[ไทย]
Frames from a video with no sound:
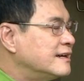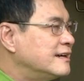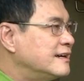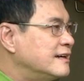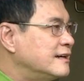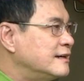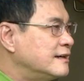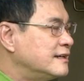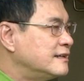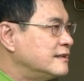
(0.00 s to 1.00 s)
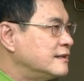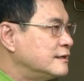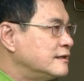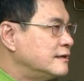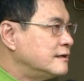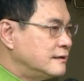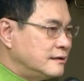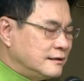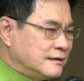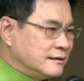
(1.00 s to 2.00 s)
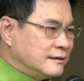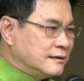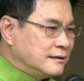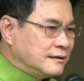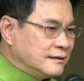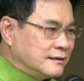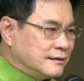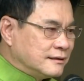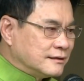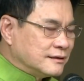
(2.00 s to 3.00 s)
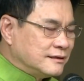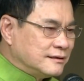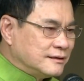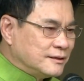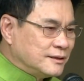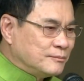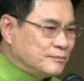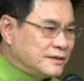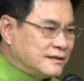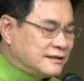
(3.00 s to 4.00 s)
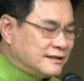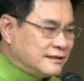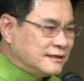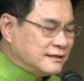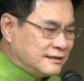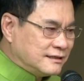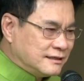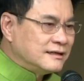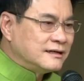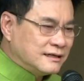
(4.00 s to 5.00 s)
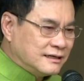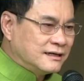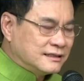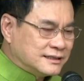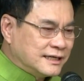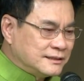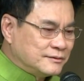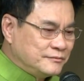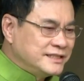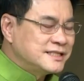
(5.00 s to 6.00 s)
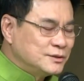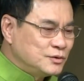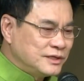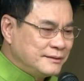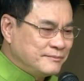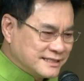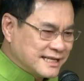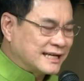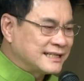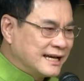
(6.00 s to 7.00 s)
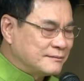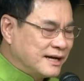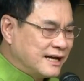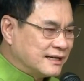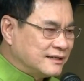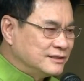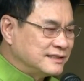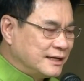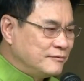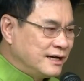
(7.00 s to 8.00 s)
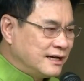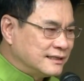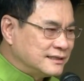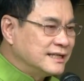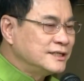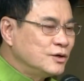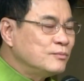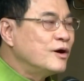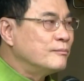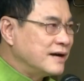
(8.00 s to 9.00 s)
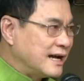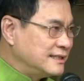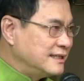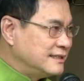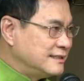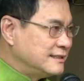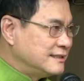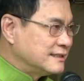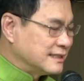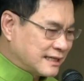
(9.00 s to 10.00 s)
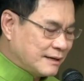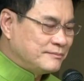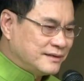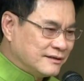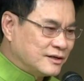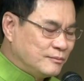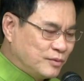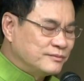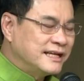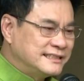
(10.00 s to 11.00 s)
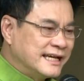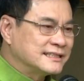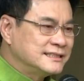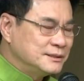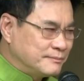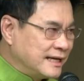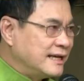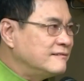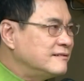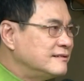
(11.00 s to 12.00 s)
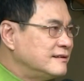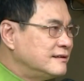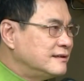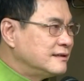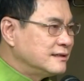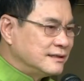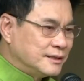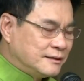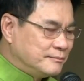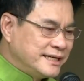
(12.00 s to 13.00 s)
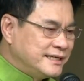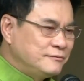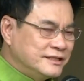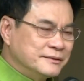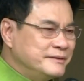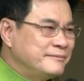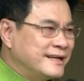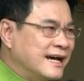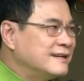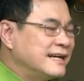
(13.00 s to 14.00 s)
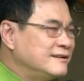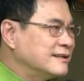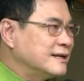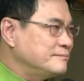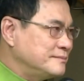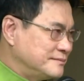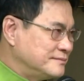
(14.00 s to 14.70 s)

ประชาธิปัตย์จะไม่ถูกตัดส่วนนี้ทิ้งนะคะอันนี้เป็นเจ้าของไอเดียเองท่านวิษณุได้ประสานงานมาเข้าใจว่าท่านนายกมอบหมายนะครับแล้วก็ผมได้แจ้งชื่อไปแล้วไม่คิดว่าจะมีปัญหาอะไรแล้วครับ